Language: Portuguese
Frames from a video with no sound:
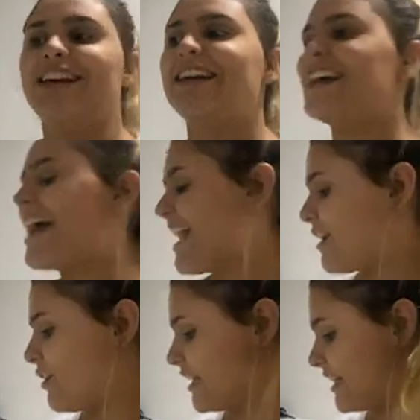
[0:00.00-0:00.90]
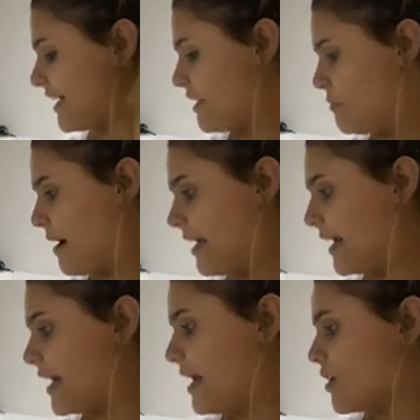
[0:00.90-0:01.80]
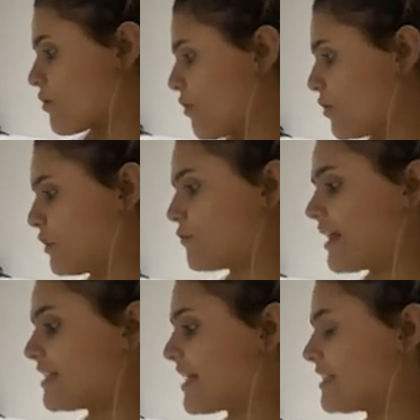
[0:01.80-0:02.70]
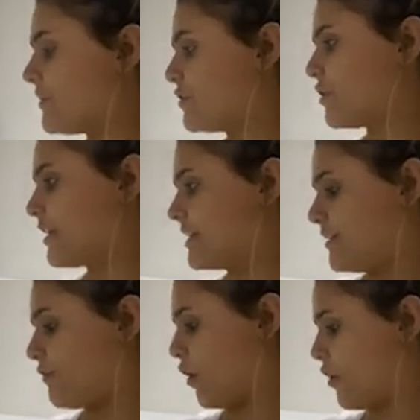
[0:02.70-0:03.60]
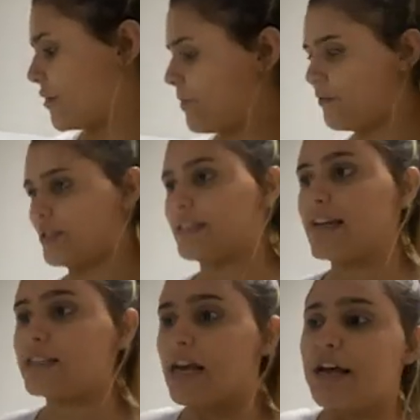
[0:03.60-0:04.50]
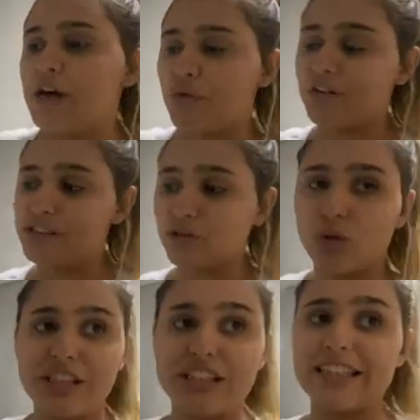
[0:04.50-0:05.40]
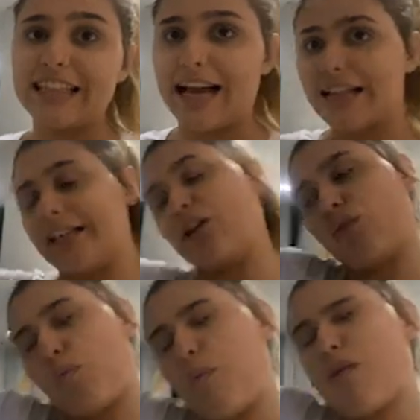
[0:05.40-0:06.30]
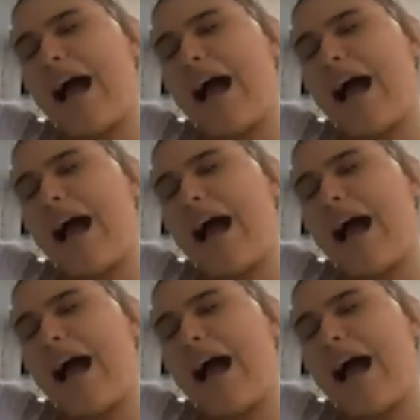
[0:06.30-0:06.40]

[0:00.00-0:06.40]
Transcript: E aí agora tem que arrumar, né? Quando eu finalizar esse vídeo aqui, esse vlog pra vocês, eu vou ver se eu dou uma ajeitada, que eu vou pôr